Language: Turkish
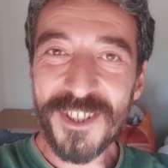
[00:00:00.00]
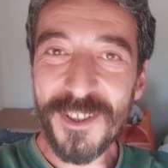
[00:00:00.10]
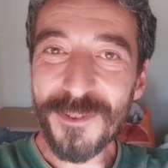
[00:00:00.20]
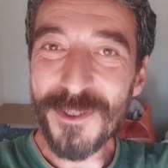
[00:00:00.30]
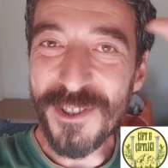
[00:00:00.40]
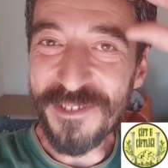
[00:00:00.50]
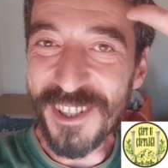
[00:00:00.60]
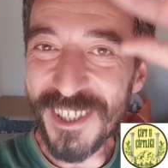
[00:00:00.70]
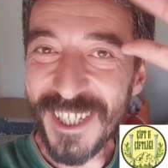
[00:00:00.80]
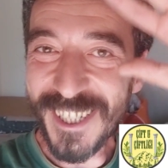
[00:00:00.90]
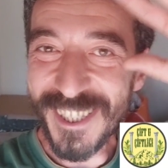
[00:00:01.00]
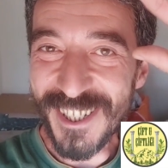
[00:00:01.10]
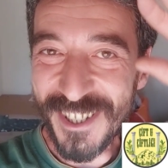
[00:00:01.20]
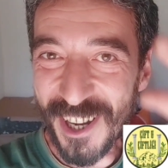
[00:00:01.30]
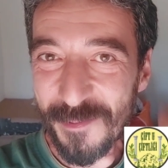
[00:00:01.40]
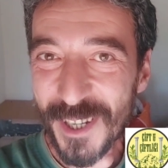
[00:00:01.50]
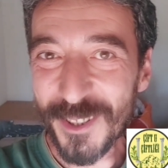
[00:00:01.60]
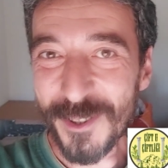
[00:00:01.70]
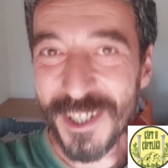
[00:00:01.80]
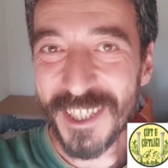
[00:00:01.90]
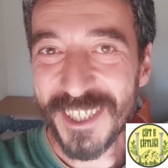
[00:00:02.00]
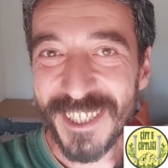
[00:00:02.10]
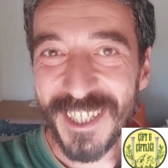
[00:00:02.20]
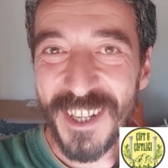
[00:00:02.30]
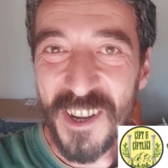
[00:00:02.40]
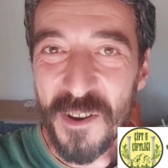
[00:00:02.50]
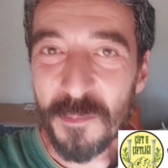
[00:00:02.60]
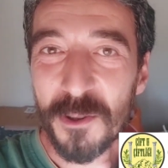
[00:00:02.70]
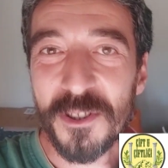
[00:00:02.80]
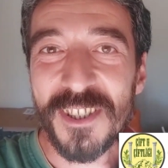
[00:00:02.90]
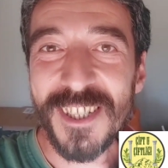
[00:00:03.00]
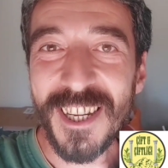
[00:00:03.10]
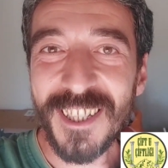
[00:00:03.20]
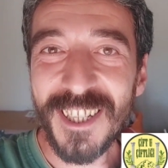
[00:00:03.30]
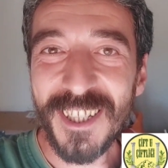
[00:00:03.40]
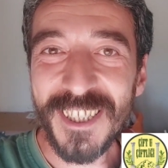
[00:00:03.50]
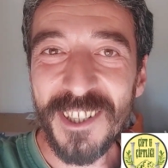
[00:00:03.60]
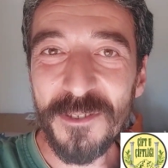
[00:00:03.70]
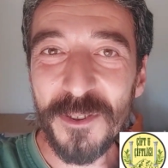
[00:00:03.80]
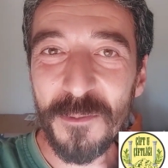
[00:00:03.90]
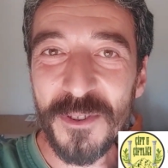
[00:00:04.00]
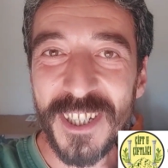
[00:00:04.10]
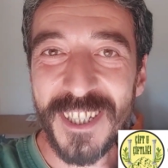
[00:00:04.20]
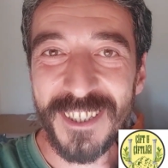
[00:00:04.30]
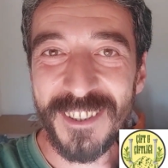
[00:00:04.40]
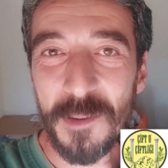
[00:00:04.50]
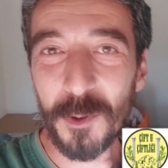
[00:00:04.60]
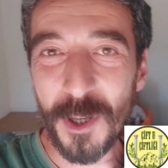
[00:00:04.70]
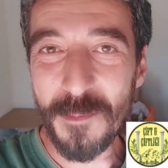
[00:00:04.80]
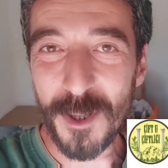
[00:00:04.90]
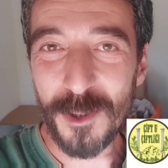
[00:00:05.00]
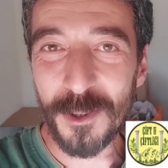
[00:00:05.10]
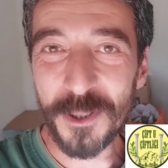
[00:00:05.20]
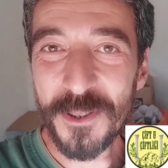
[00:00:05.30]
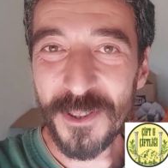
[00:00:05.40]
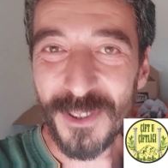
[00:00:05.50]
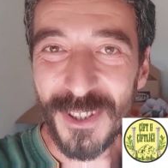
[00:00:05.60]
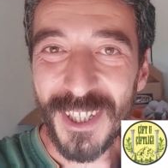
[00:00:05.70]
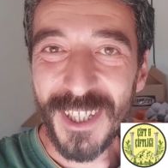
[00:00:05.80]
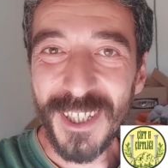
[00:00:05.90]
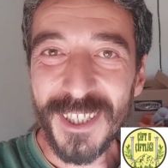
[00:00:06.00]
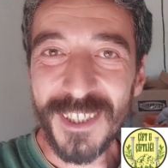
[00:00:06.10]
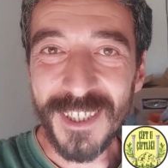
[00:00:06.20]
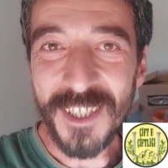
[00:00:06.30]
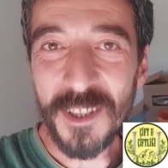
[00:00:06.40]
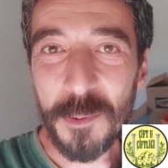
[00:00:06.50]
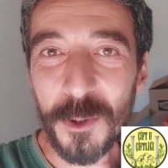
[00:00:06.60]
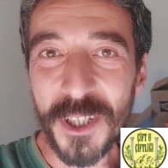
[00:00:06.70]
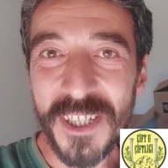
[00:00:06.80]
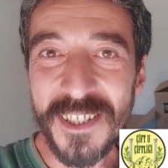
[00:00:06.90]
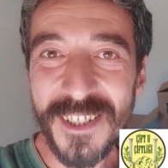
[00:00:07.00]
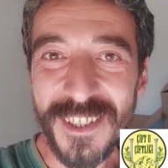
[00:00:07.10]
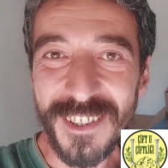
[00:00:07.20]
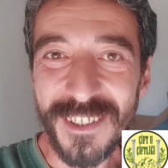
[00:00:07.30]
Çiftlik Çiftliği'nden herkese selamlar dostlar. Bugün sizlerle yeni videomuza depodan başlıyoruz. Neden depodayız?